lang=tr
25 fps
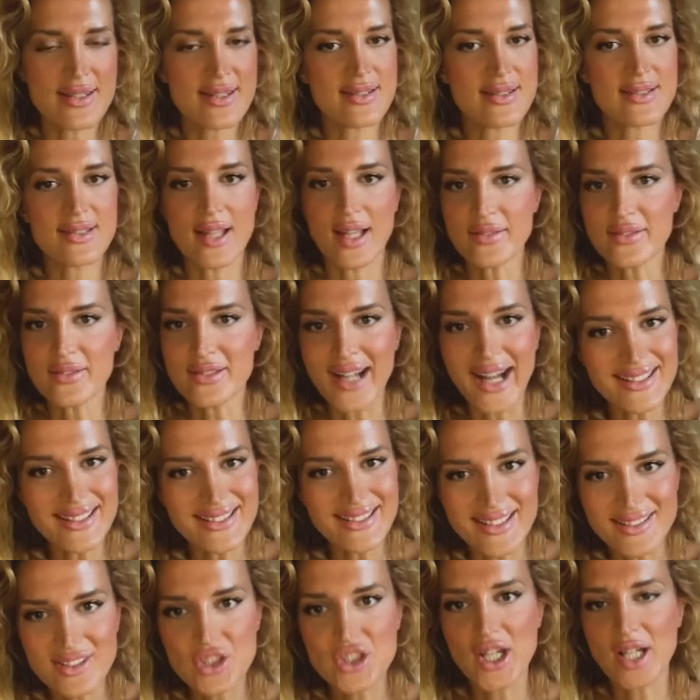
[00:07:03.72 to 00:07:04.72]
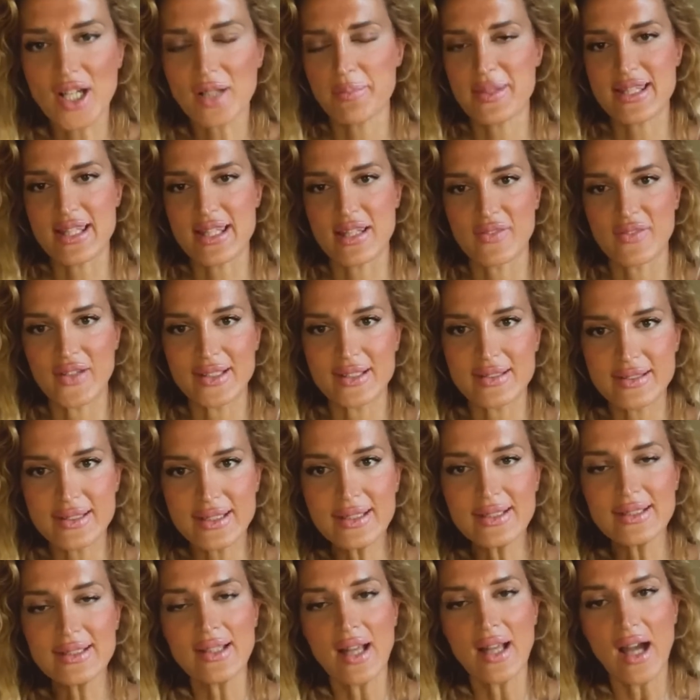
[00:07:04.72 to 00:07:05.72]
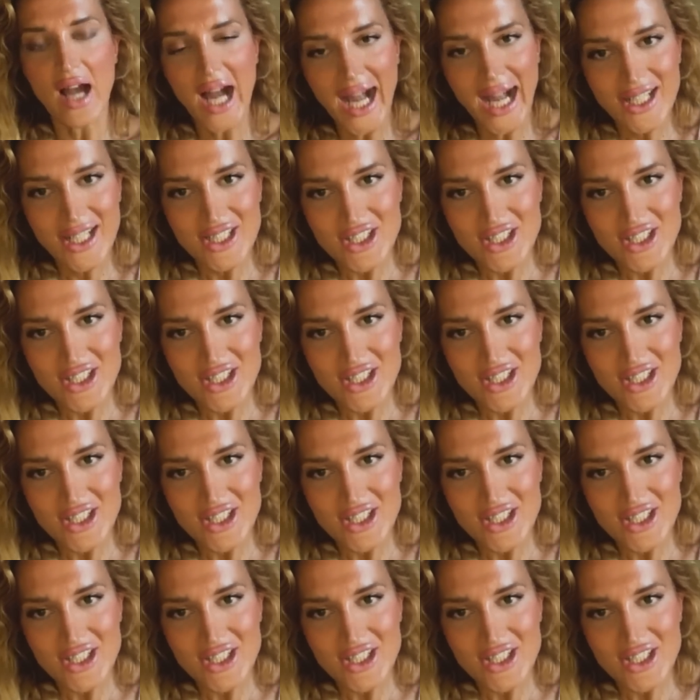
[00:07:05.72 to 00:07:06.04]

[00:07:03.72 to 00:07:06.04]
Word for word: en azından rahatlatacak bir seviyede değil,